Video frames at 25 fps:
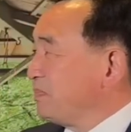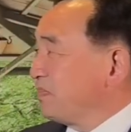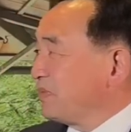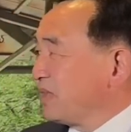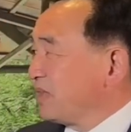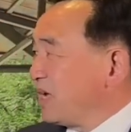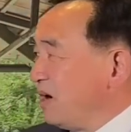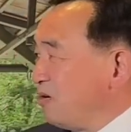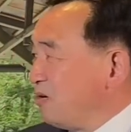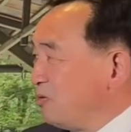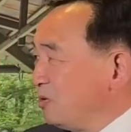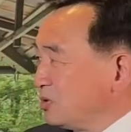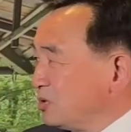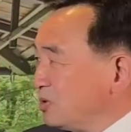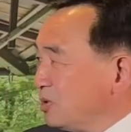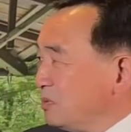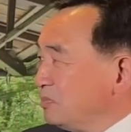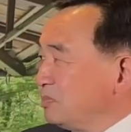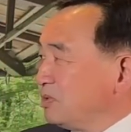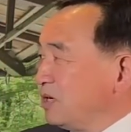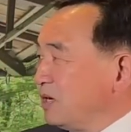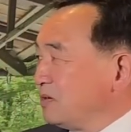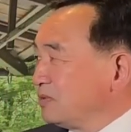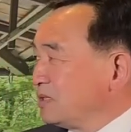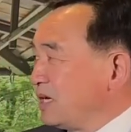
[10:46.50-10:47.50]
啊，我睡不
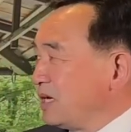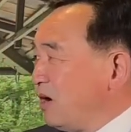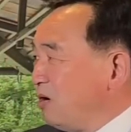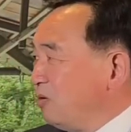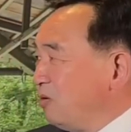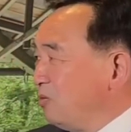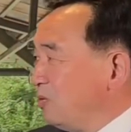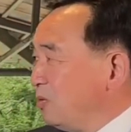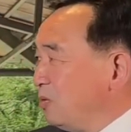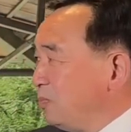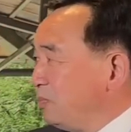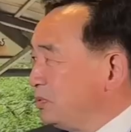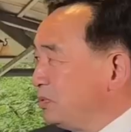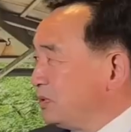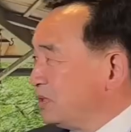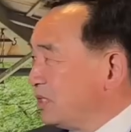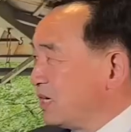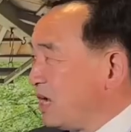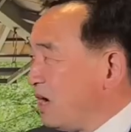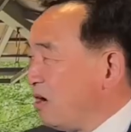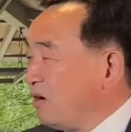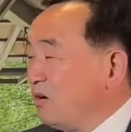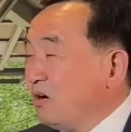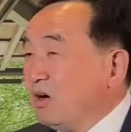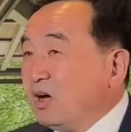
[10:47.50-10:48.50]
着觉，我不知
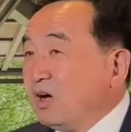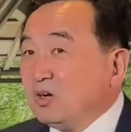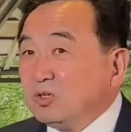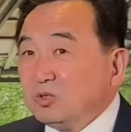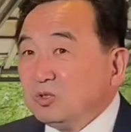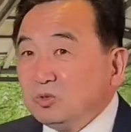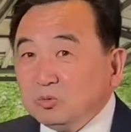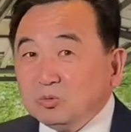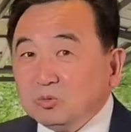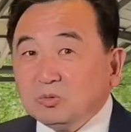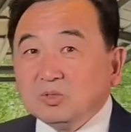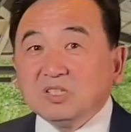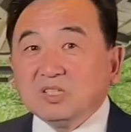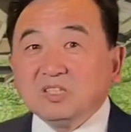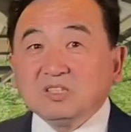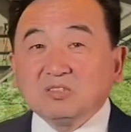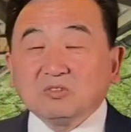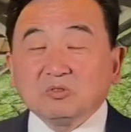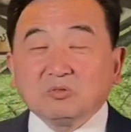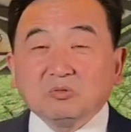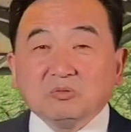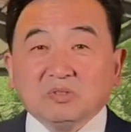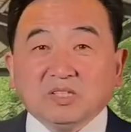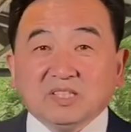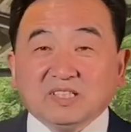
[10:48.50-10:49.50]
道如何
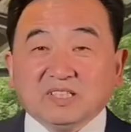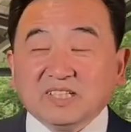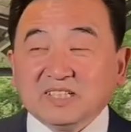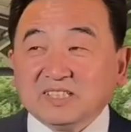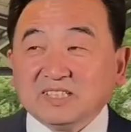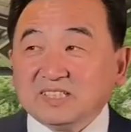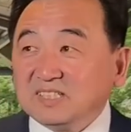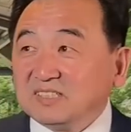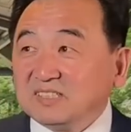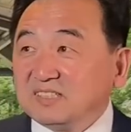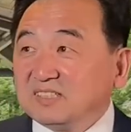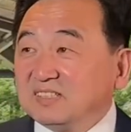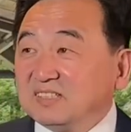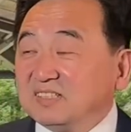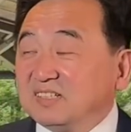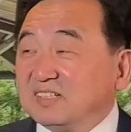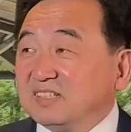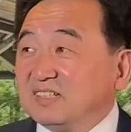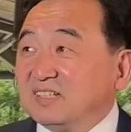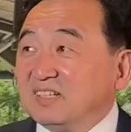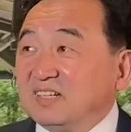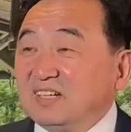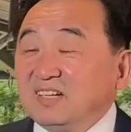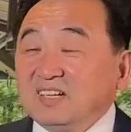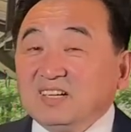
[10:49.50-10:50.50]
处理这些事情。
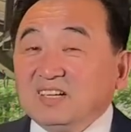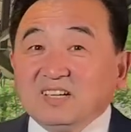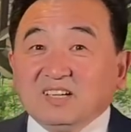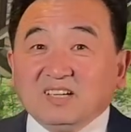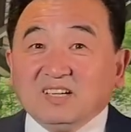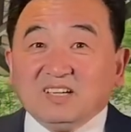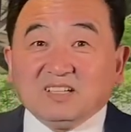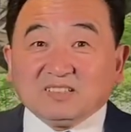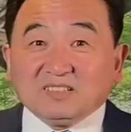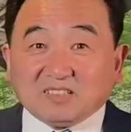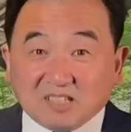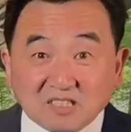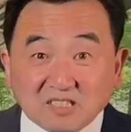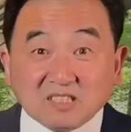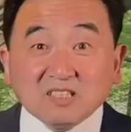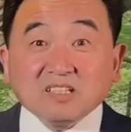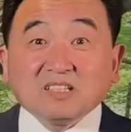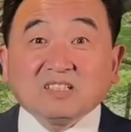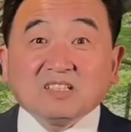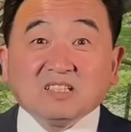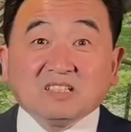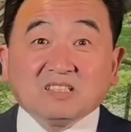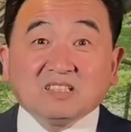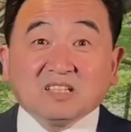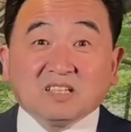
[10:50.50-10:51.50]
真的，
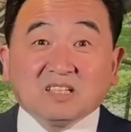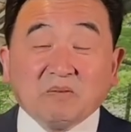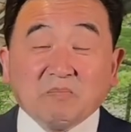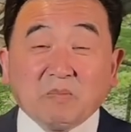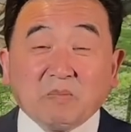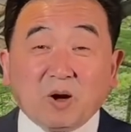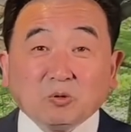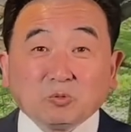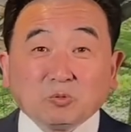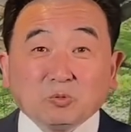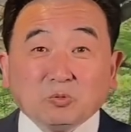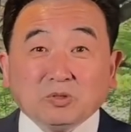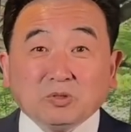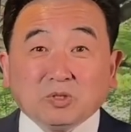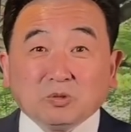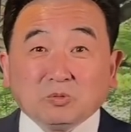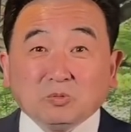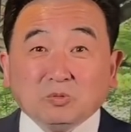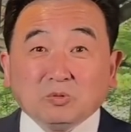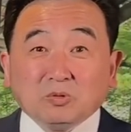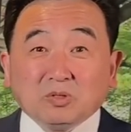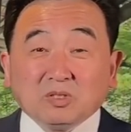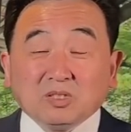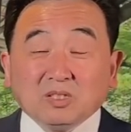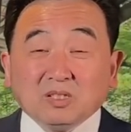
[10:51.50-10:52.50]
这是个矛盾的
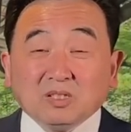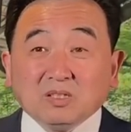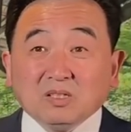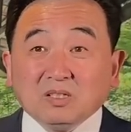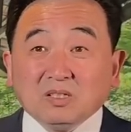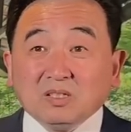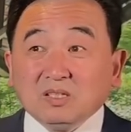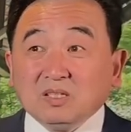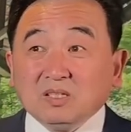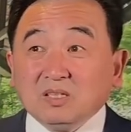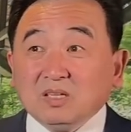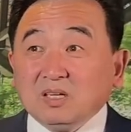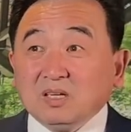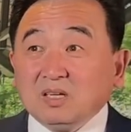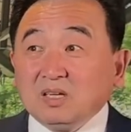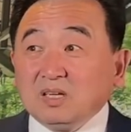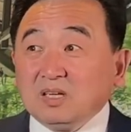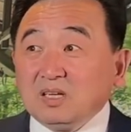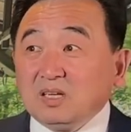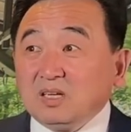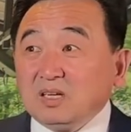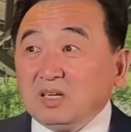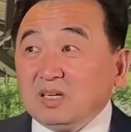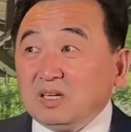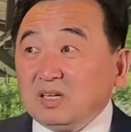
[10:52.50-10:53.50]
故事。
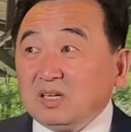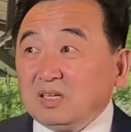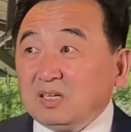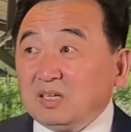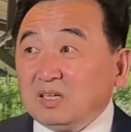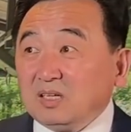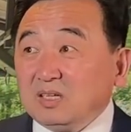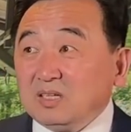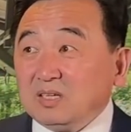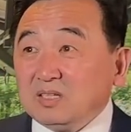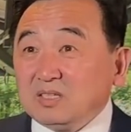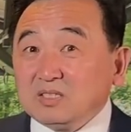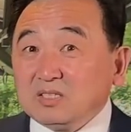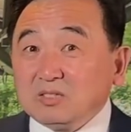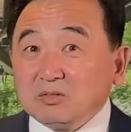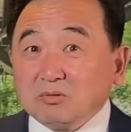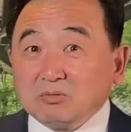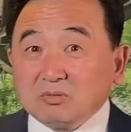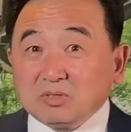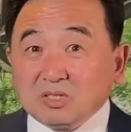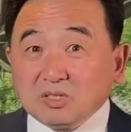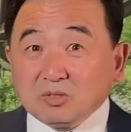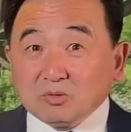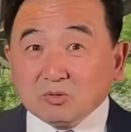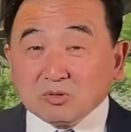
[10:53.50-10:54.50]
呃，九
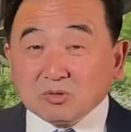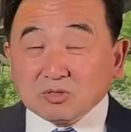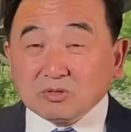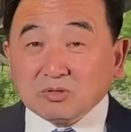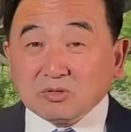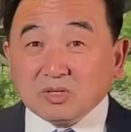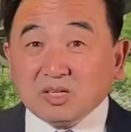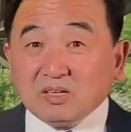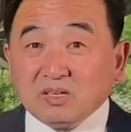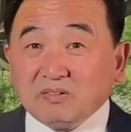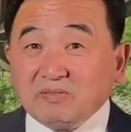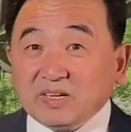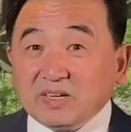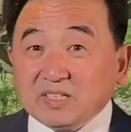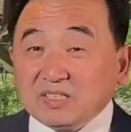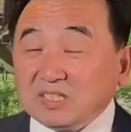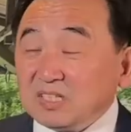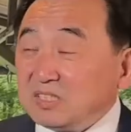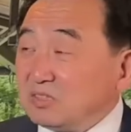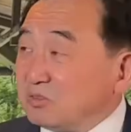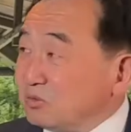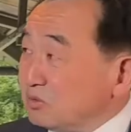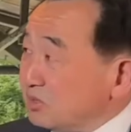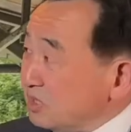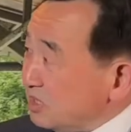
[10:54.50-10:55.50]
十多岁了，为这
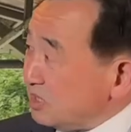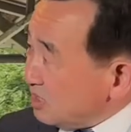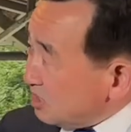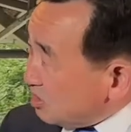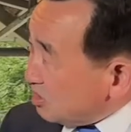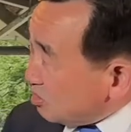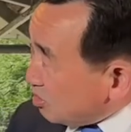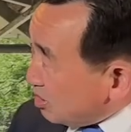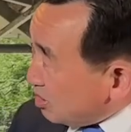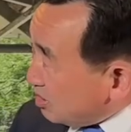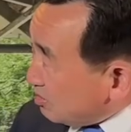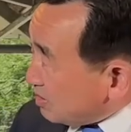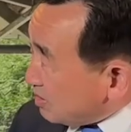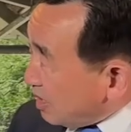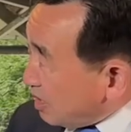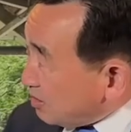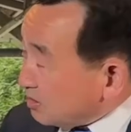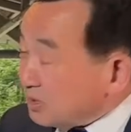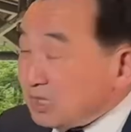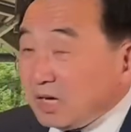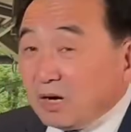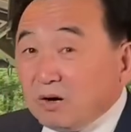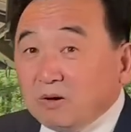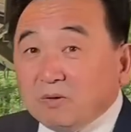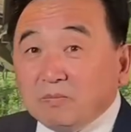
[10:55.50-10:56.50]
种事睡不着
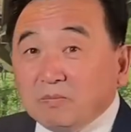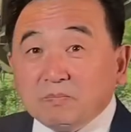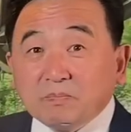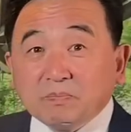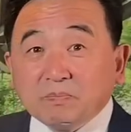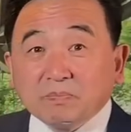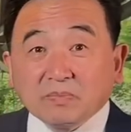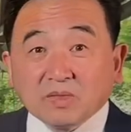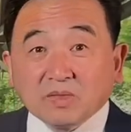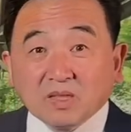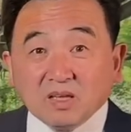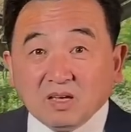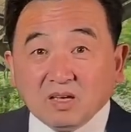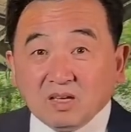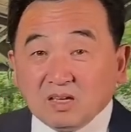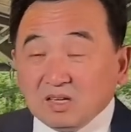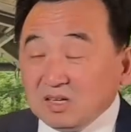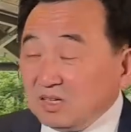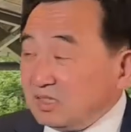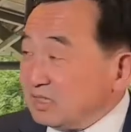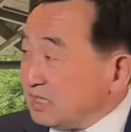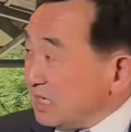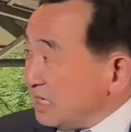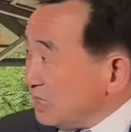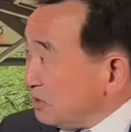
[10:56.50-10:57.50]
觉，
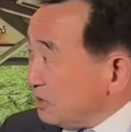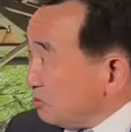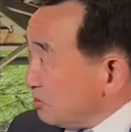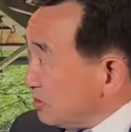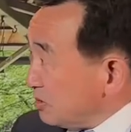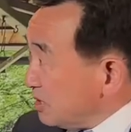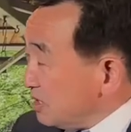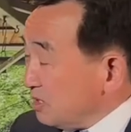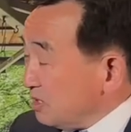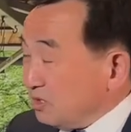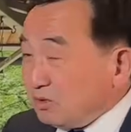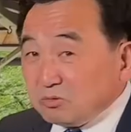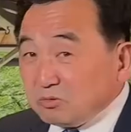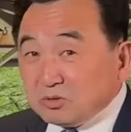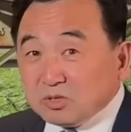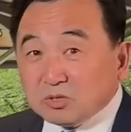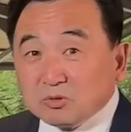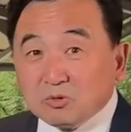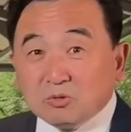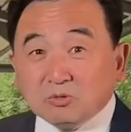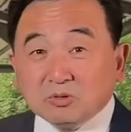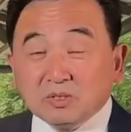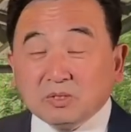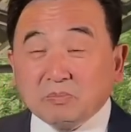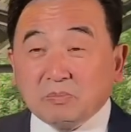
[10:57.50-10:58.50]
而这种事又是
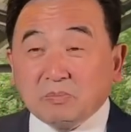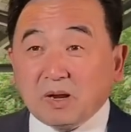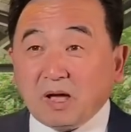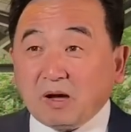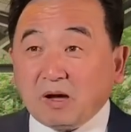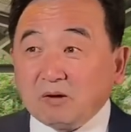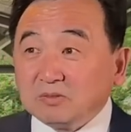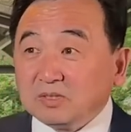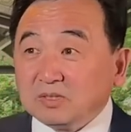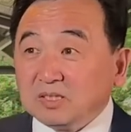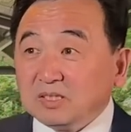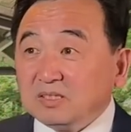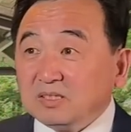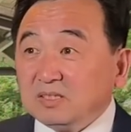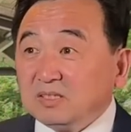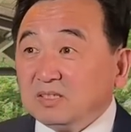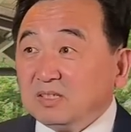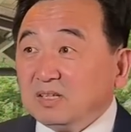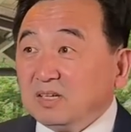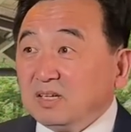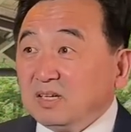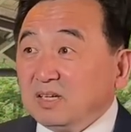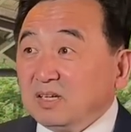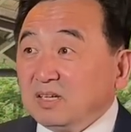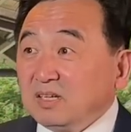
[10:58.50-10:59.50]
控制不了的，
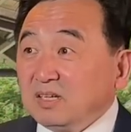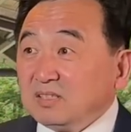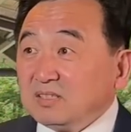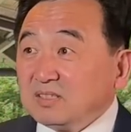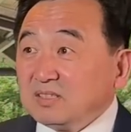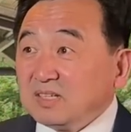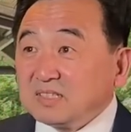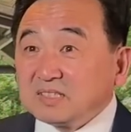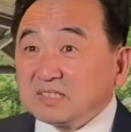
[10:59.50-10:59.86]
那